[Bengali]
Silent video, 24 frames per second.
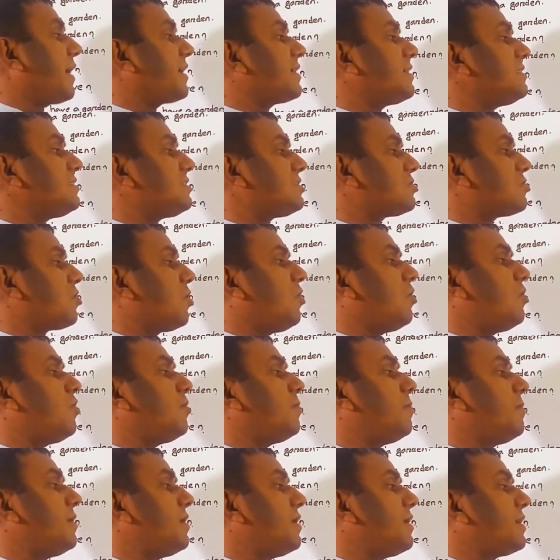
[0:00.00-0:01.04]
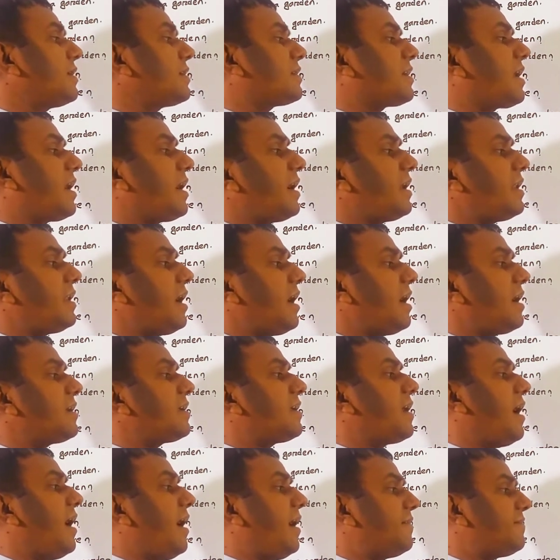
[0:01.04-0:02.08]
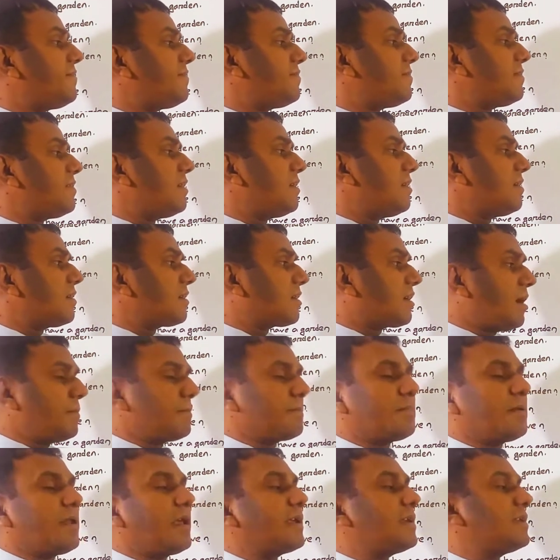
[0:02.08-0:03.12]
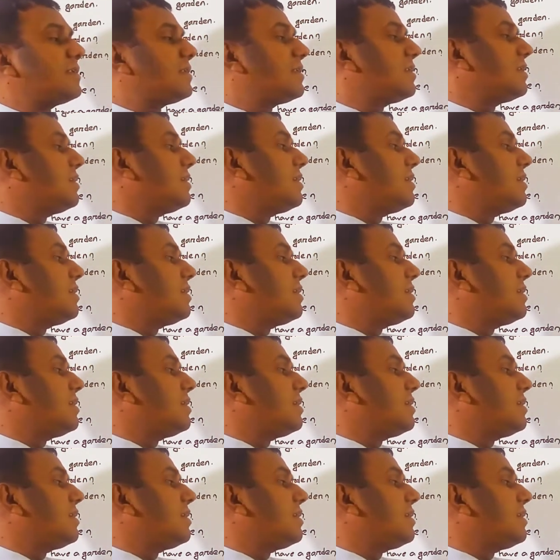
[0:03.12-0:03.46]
এগেনস্ট হোম ক্যান আই হ্যাভ কমপ্লেইন